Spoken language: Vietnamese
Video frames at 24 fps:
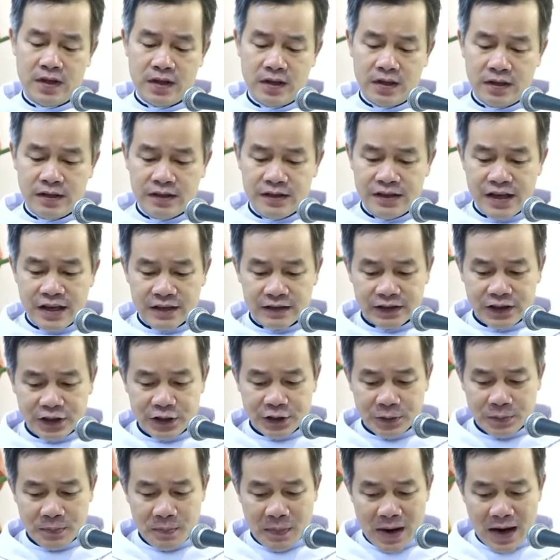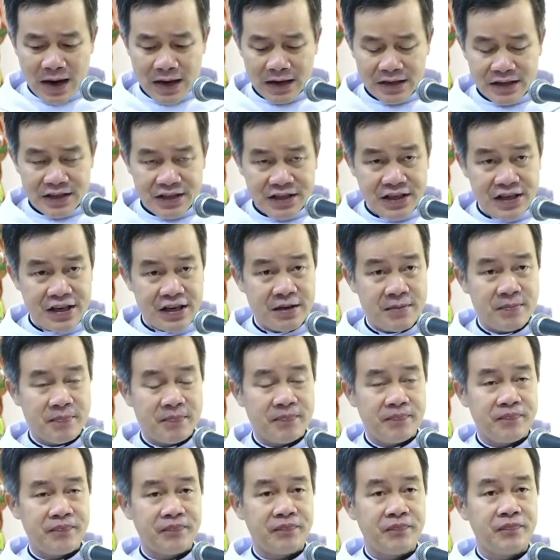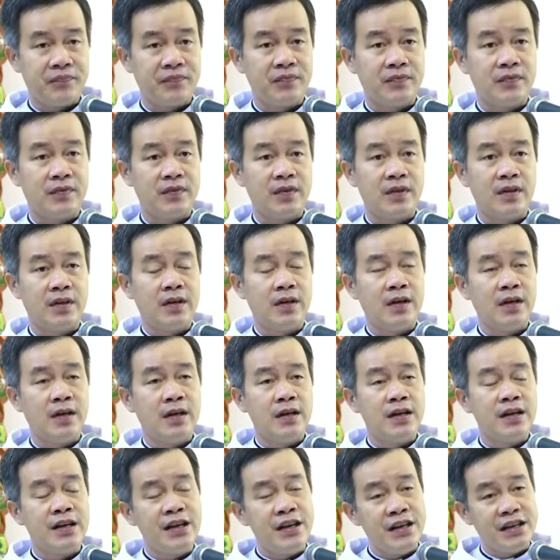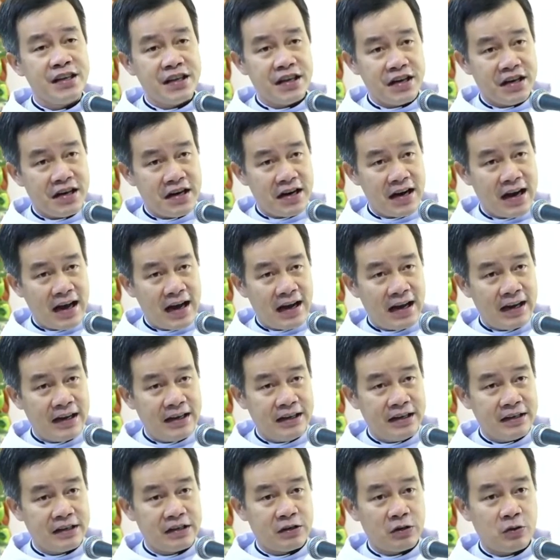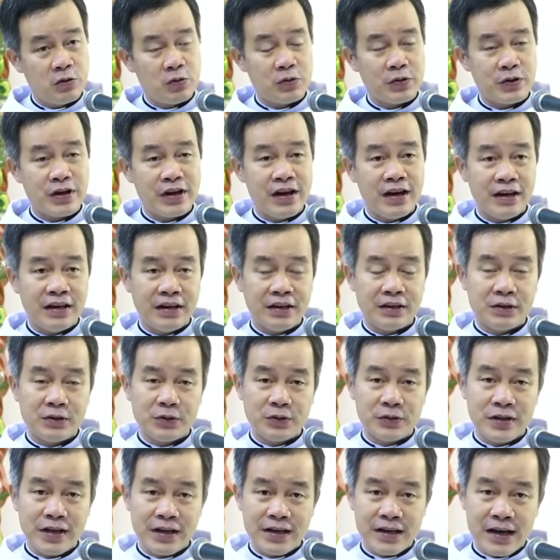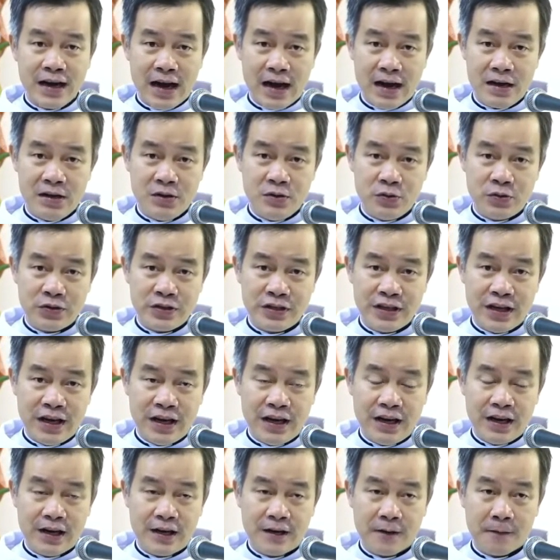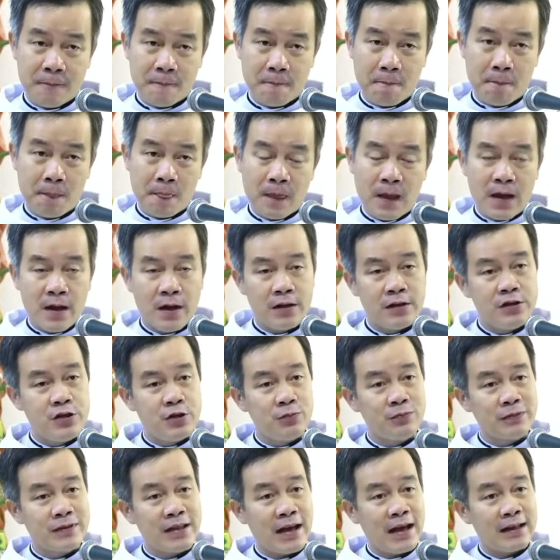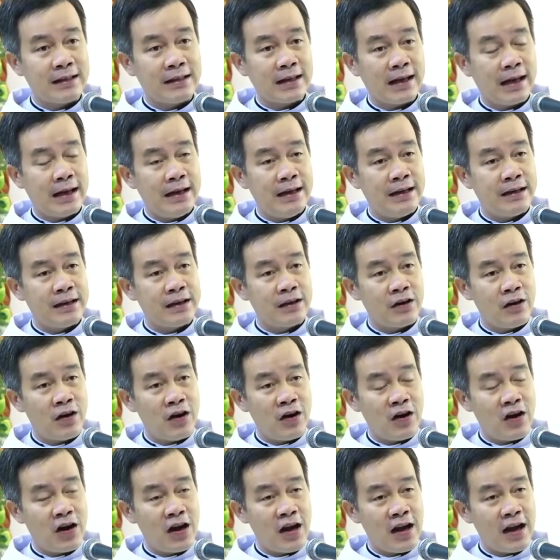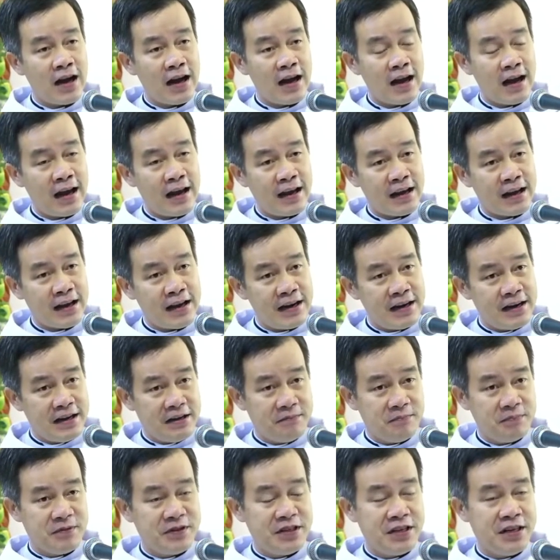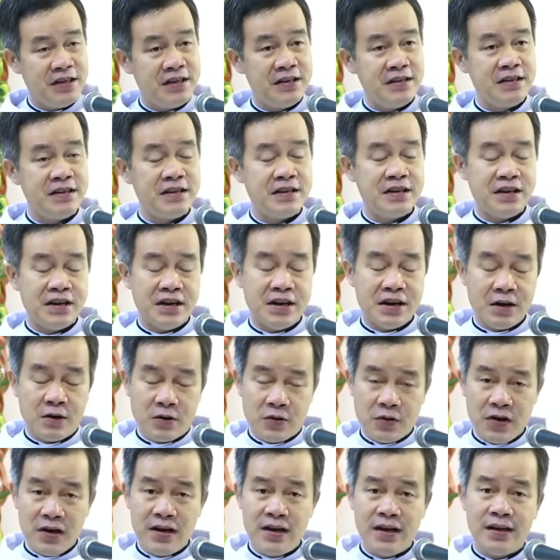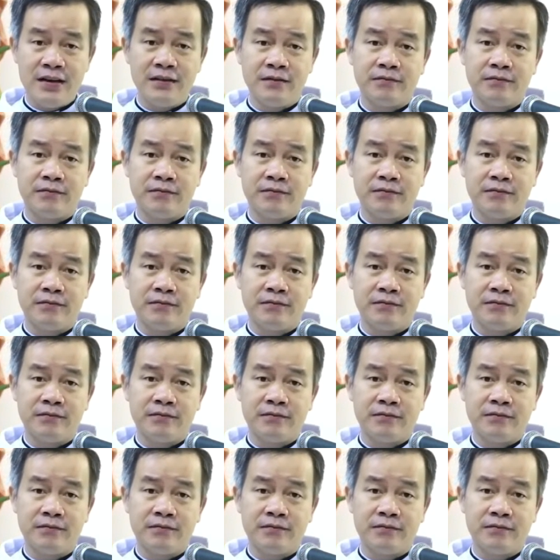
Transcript: dân thương bạn chị em khi nhìn lại cuộc đời của thánh cả du xe chúng ta thấy có hai cái điểm chính nổi lên